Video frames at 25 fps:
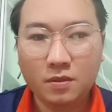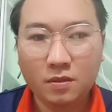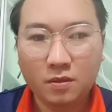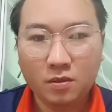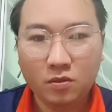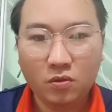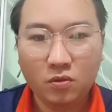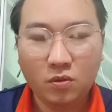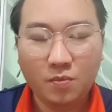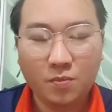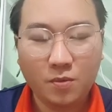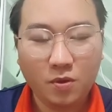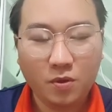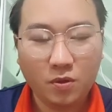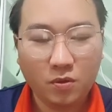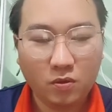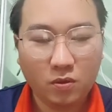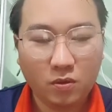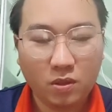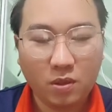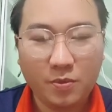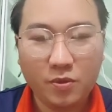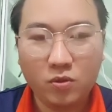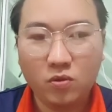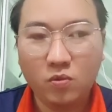giờ mỗi giờ
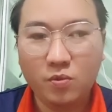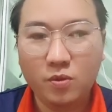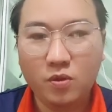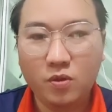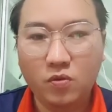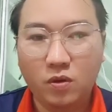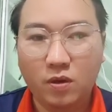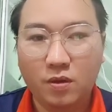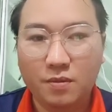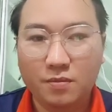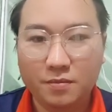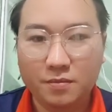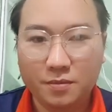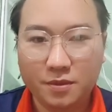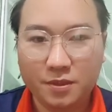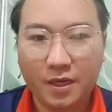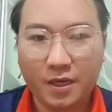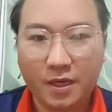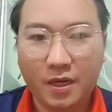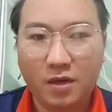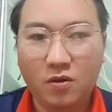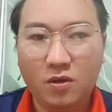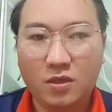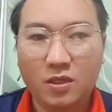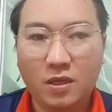tê mẹ tụi mình nhọ
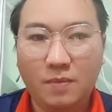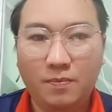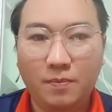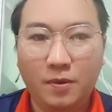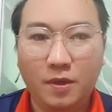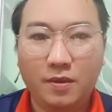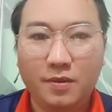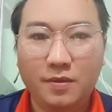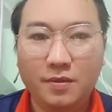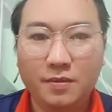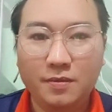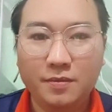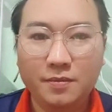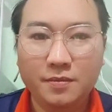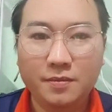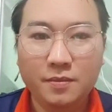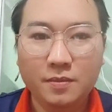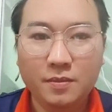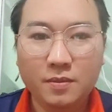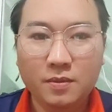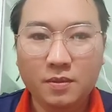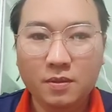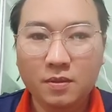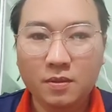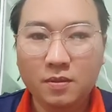sai lo chập là
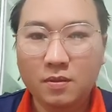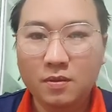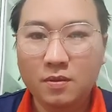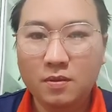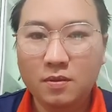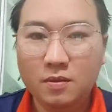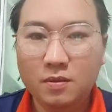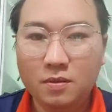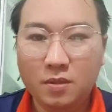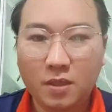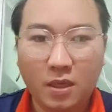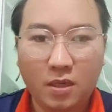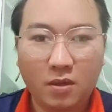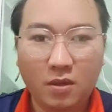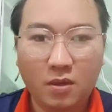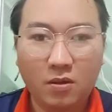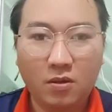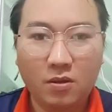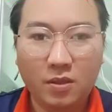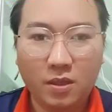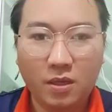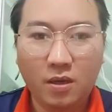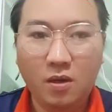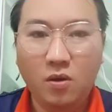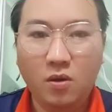tê
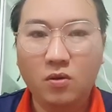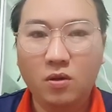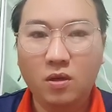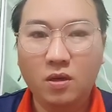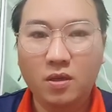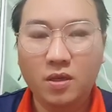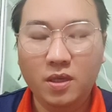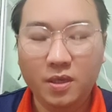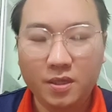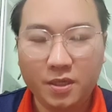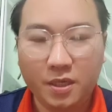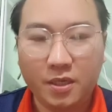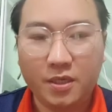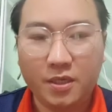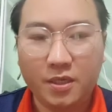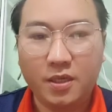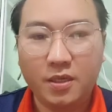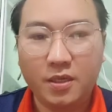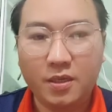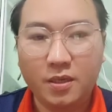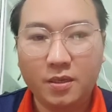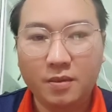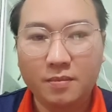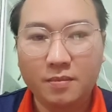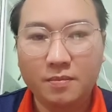nó tê hậu nữa nhưng chỉnh
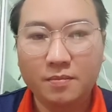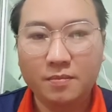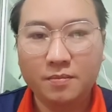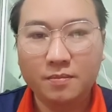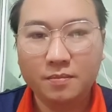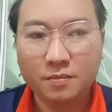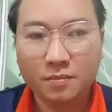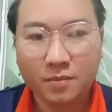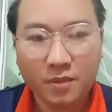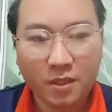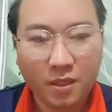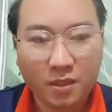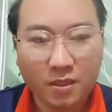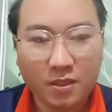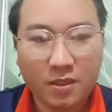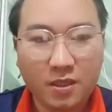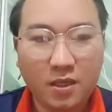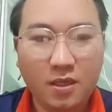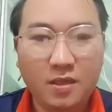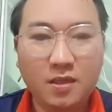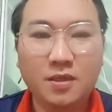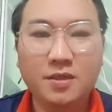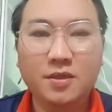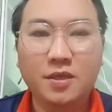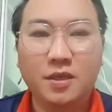chân thế nhất
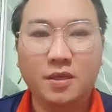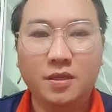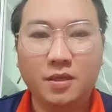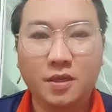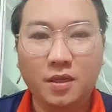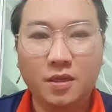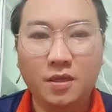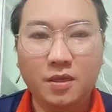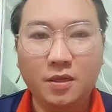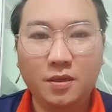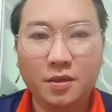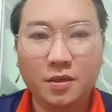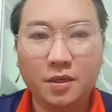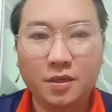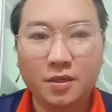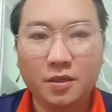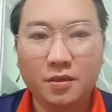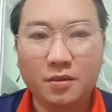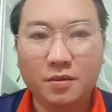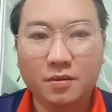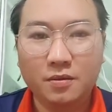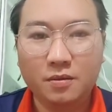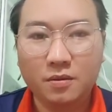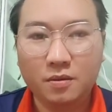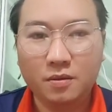giờ nhưng chỉnh chân thế ta
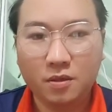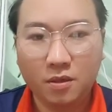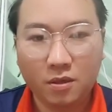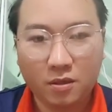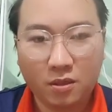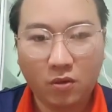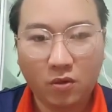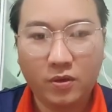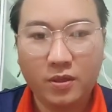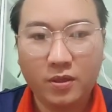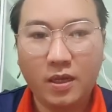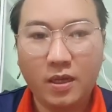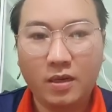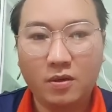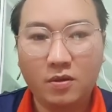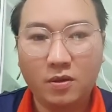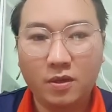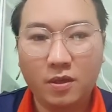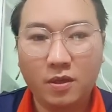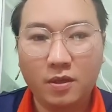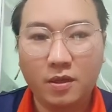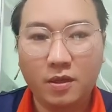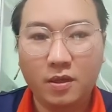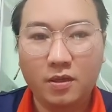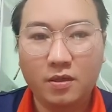chỉ cứ tao lấy trả nó
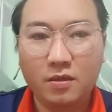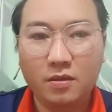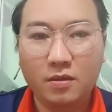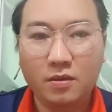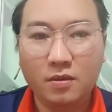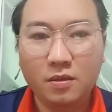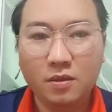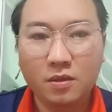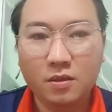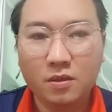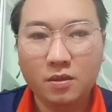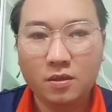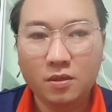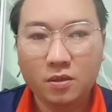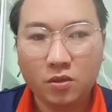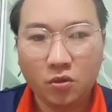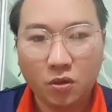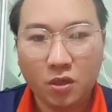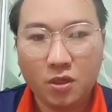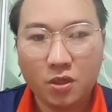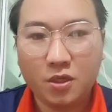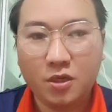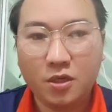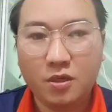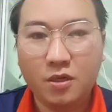lên tới xin cho
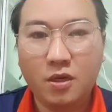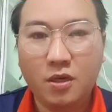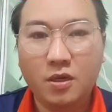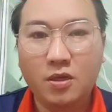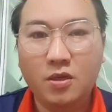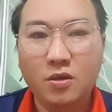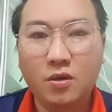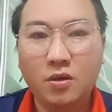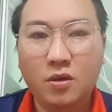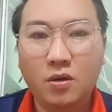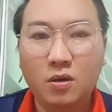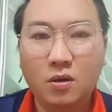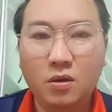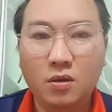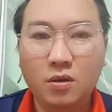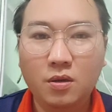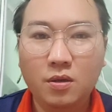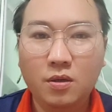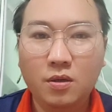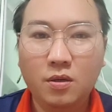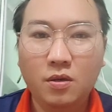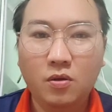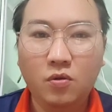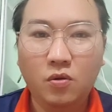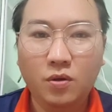giờ sợ đời nhau
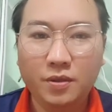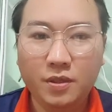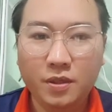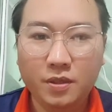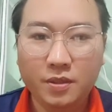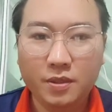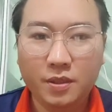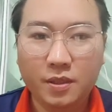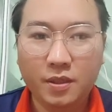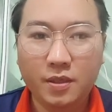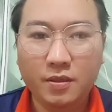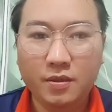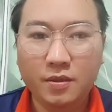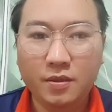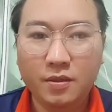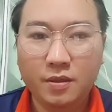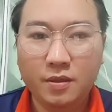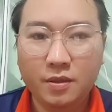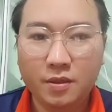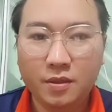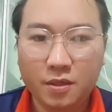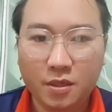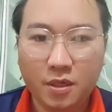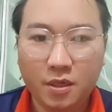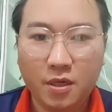luồn xin xì
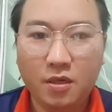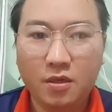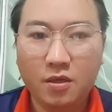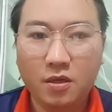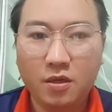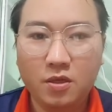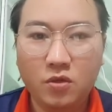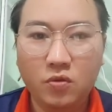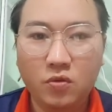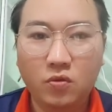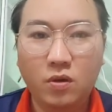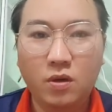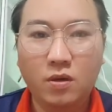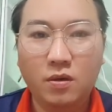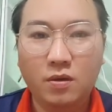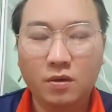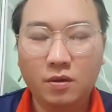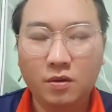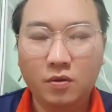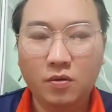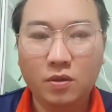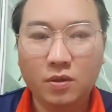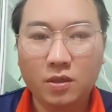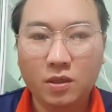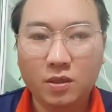sợ đời nhau chùa
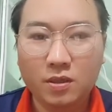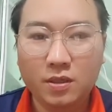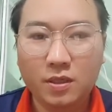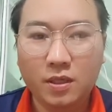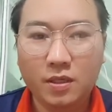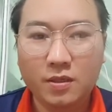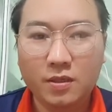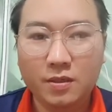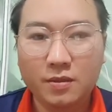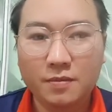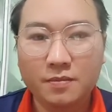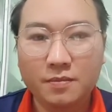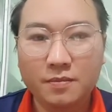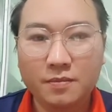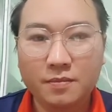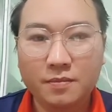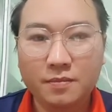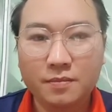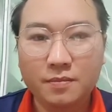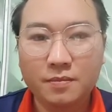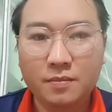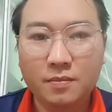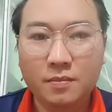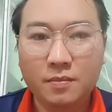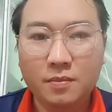luồn xin xì xin
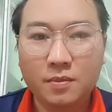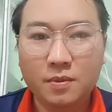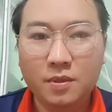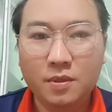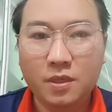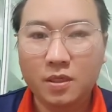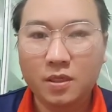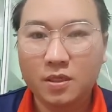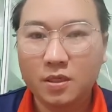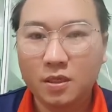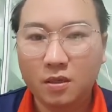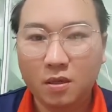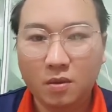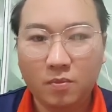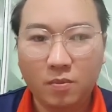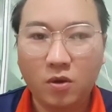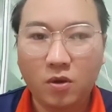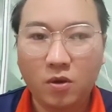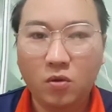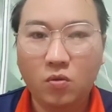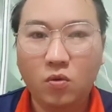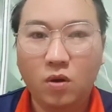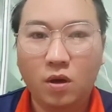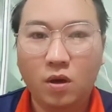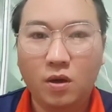chỉ chỉ nó
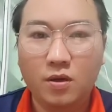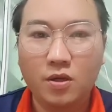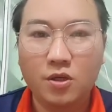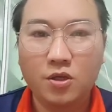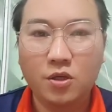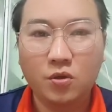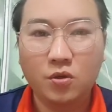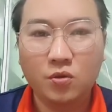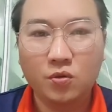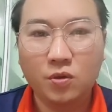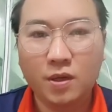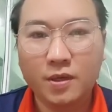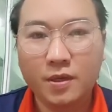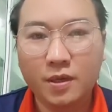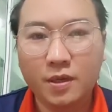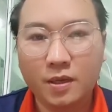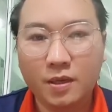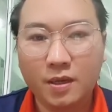mở của nó rốt ruột lấy chẳng